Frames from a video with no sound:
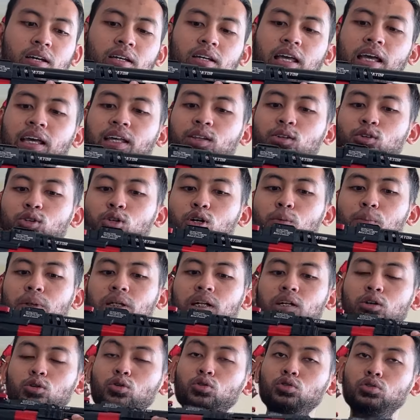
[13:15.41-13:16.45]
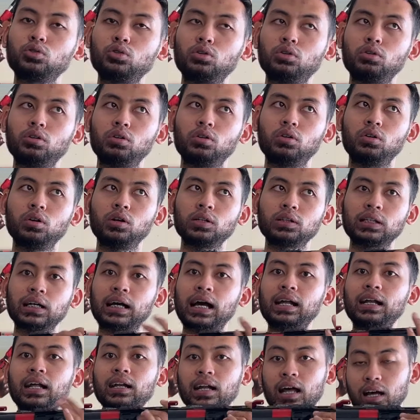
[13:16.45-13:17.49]
kayak gitu dulu betul untuk
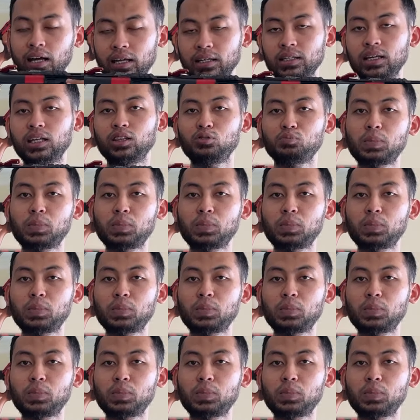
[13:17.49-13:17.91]
tekanan anginnya